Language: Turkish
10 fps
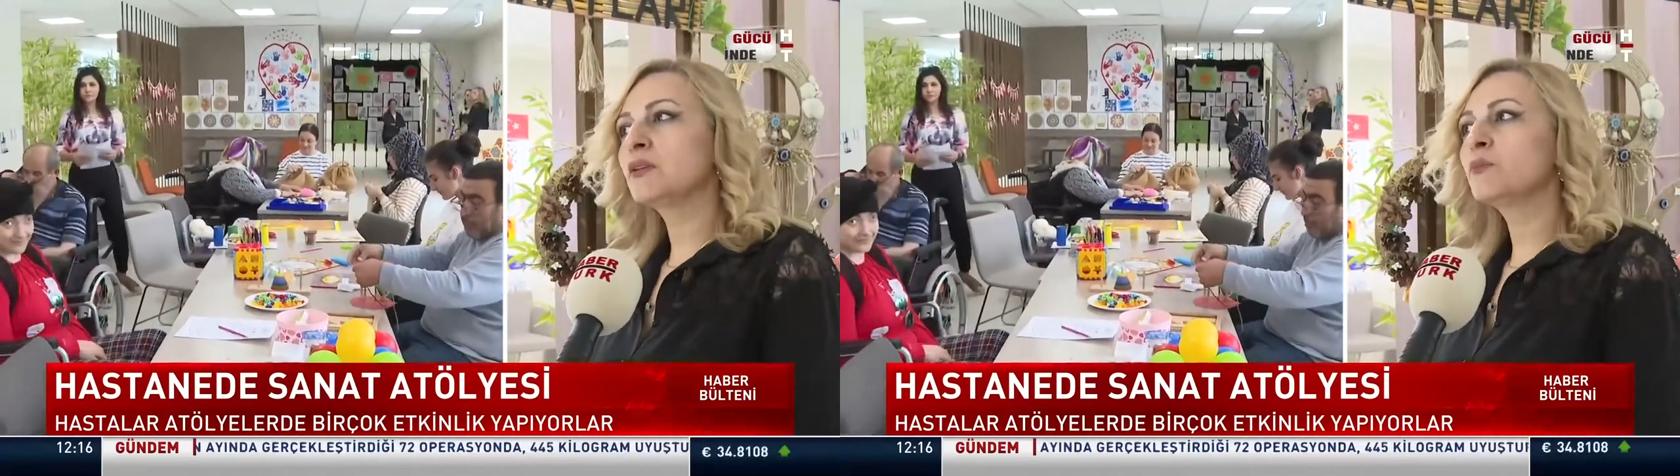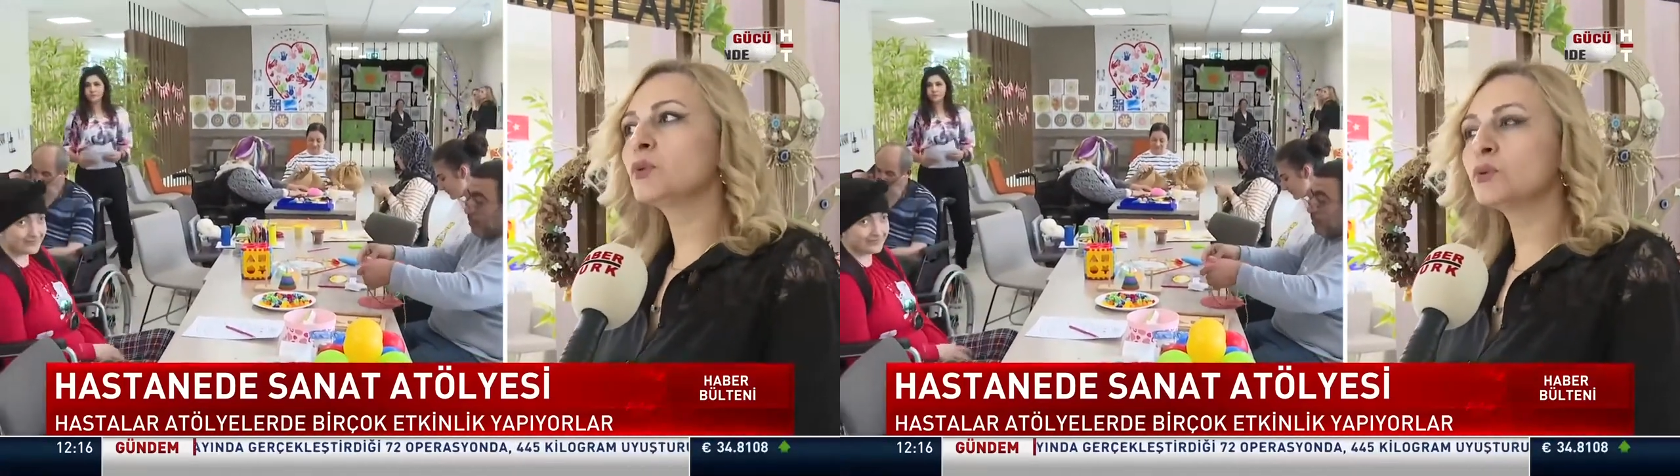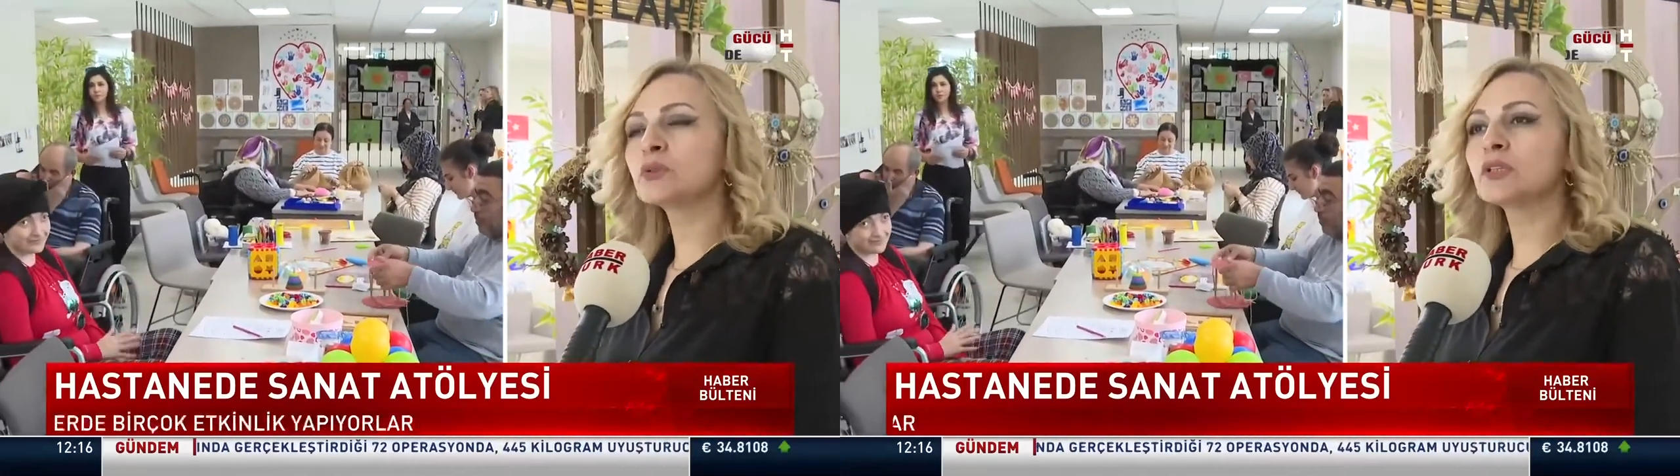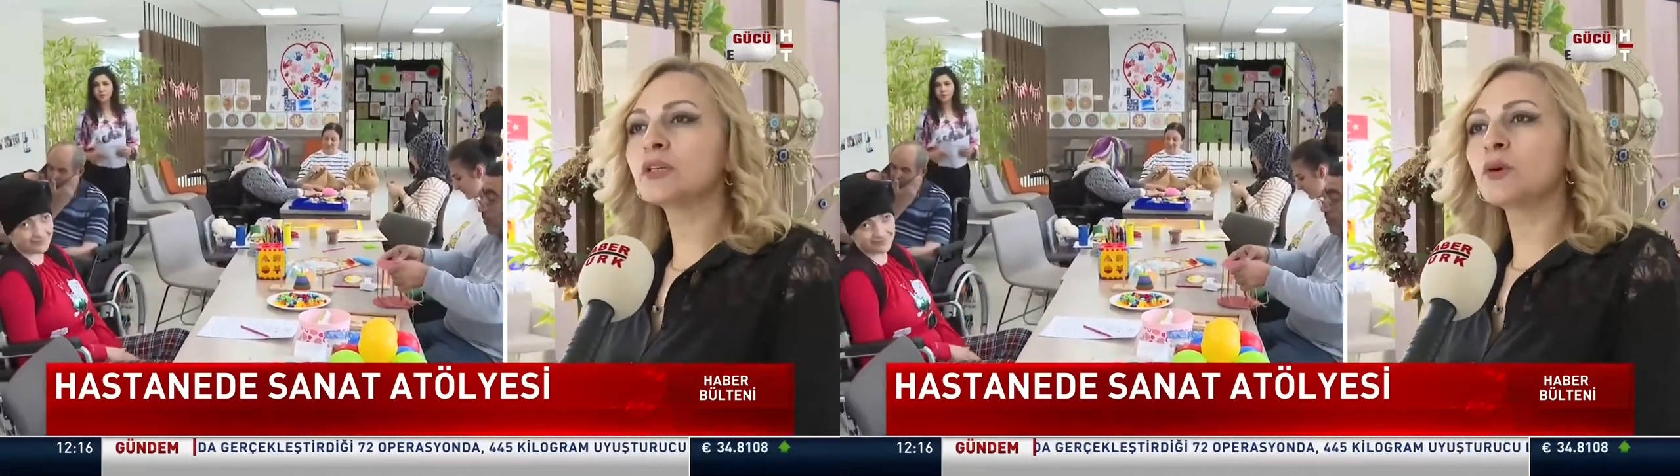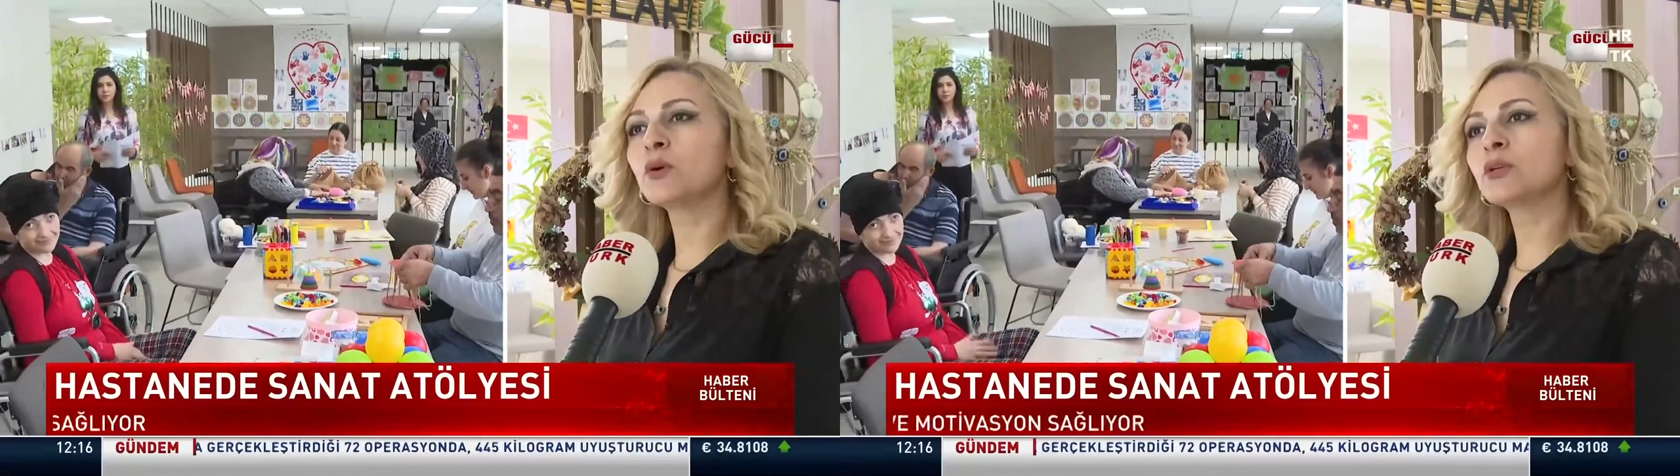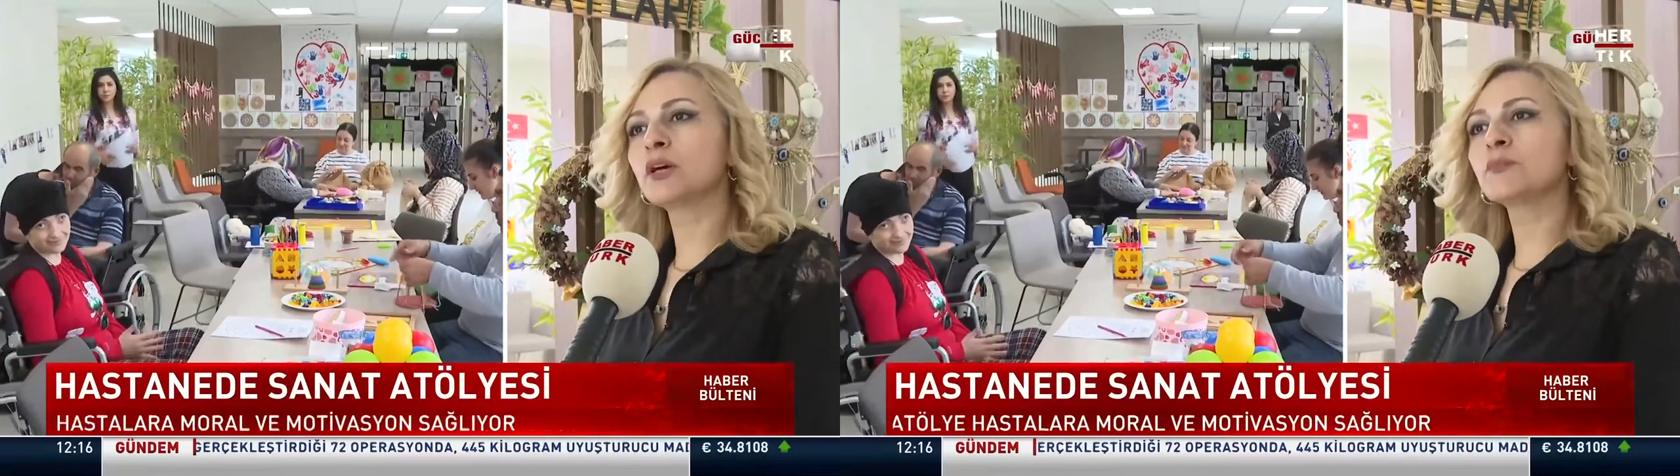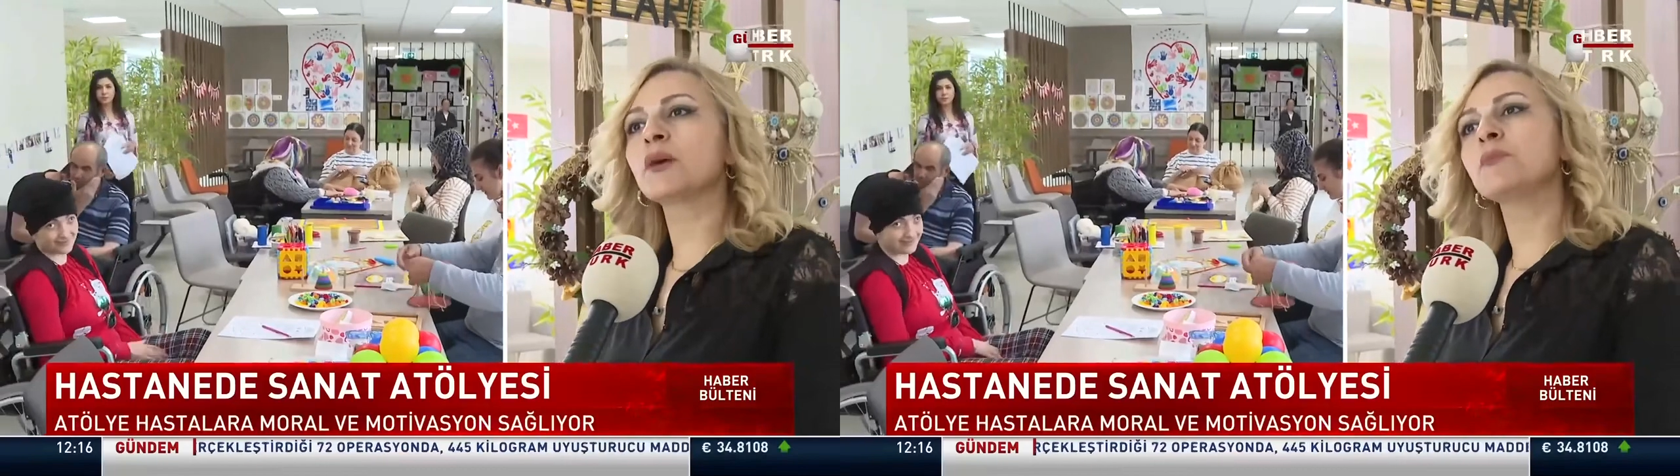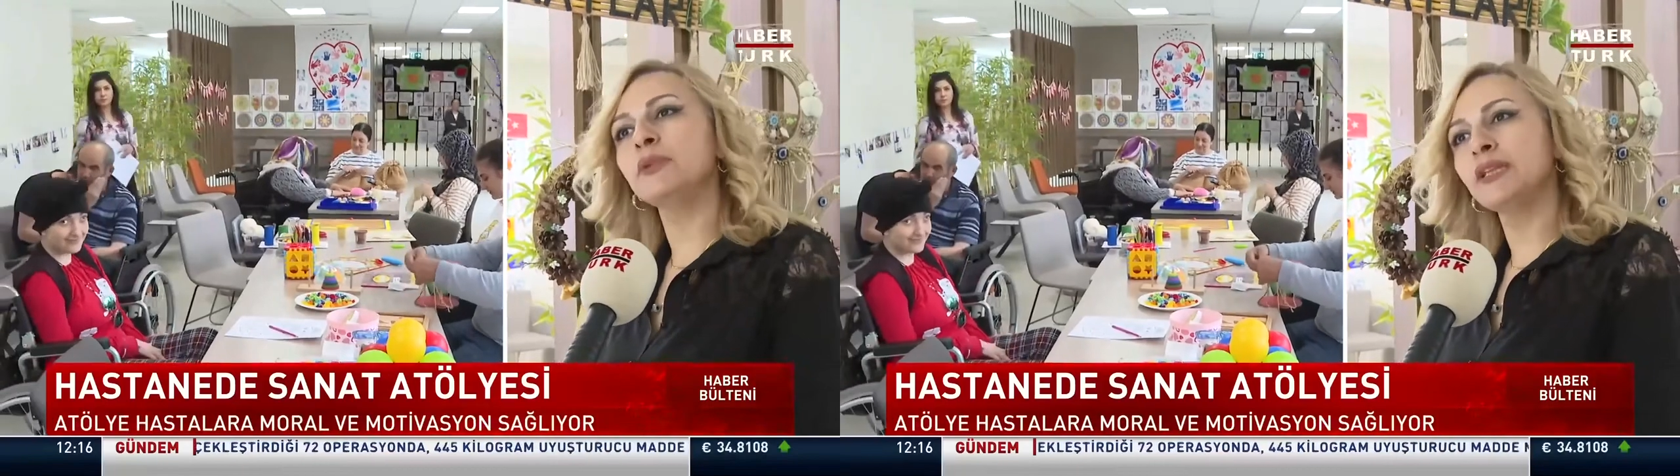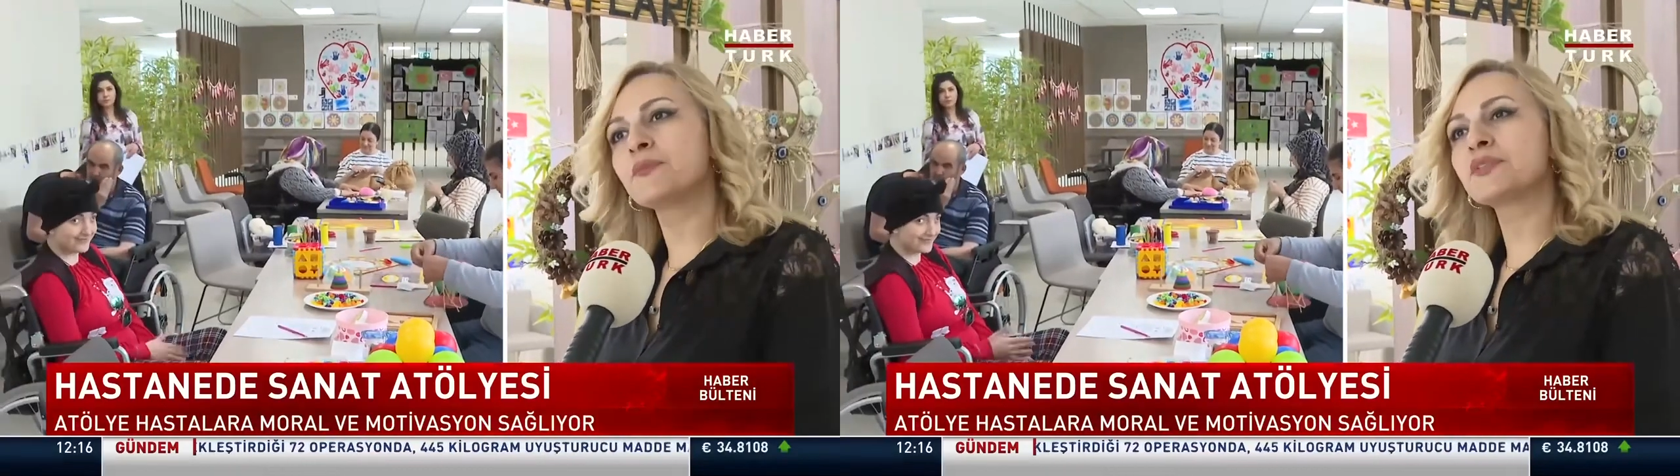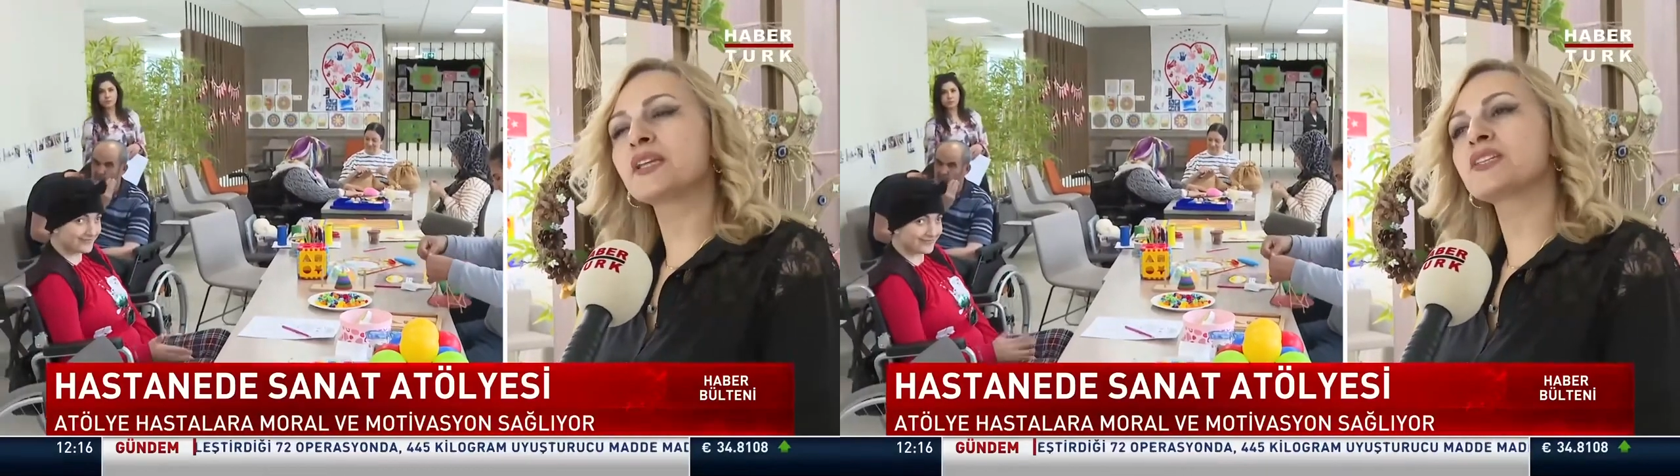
bulundukları ortamdan bir nebze